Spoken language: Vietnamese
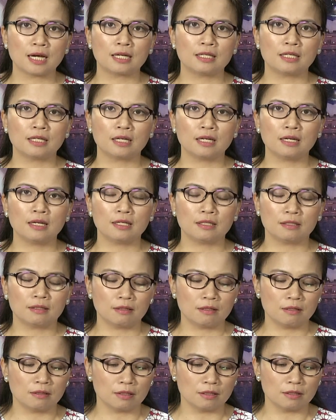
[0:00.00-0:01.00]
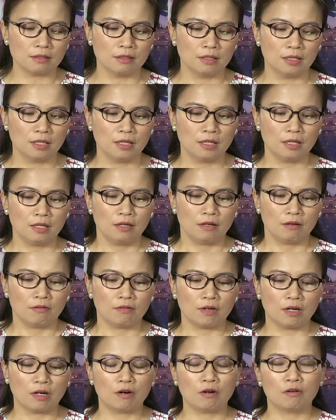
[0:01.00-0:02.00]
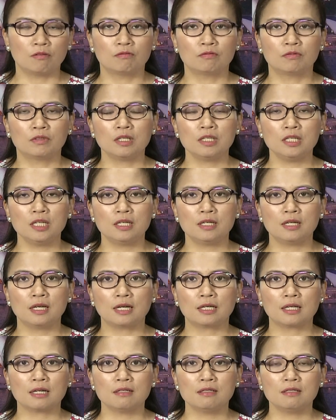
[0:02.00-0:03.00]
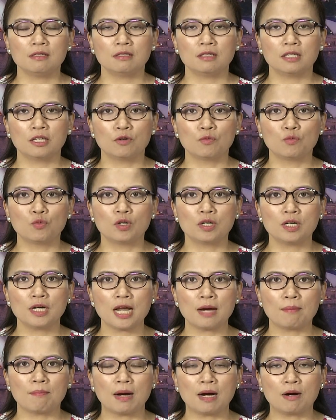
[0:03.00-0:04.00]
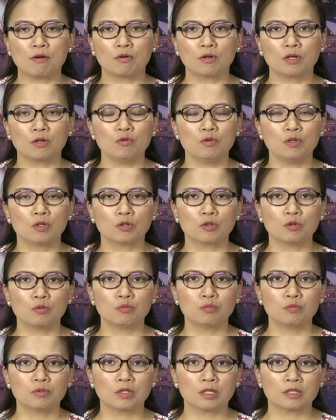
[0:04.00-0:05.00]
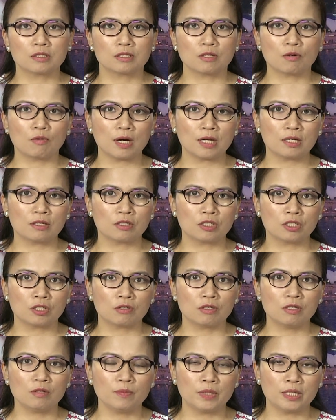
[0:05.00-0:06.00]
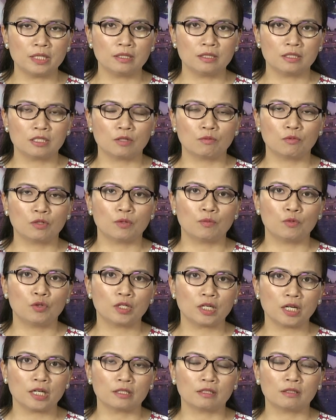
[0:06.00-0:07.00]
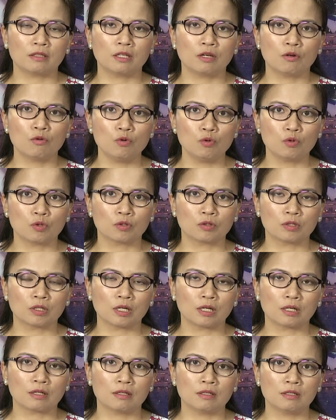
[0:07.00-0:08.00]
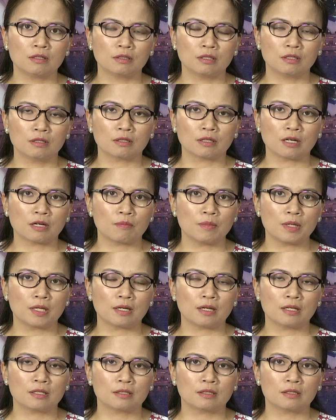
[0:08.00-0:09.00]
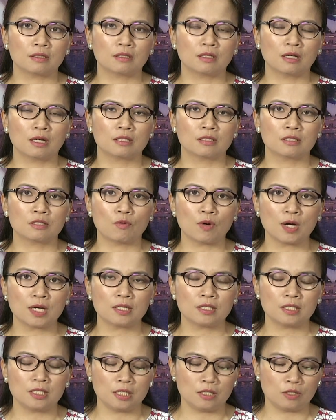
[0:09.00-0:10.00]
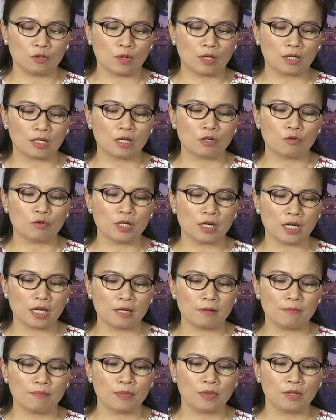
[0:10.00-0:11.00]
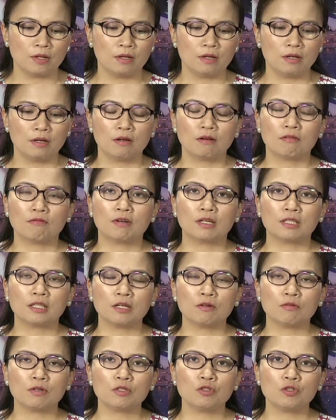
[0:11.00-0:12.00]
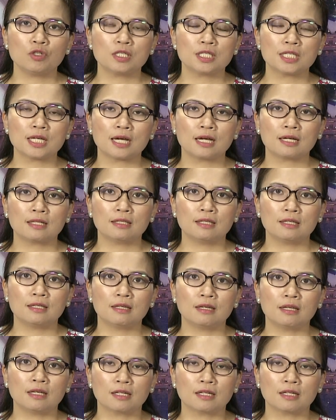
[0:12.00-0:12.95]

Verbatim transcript: ra những cái lệnh tương tự và tất nhiên là các nước đều muốn đảm bảo cái nguồn cung à, dầu ăn cho nước mình trong cái bối cảnh thiếu hụt lương thực đặc biệt là dầu ăn trên toàn cầu hiện nay và theo các chuyên gia thì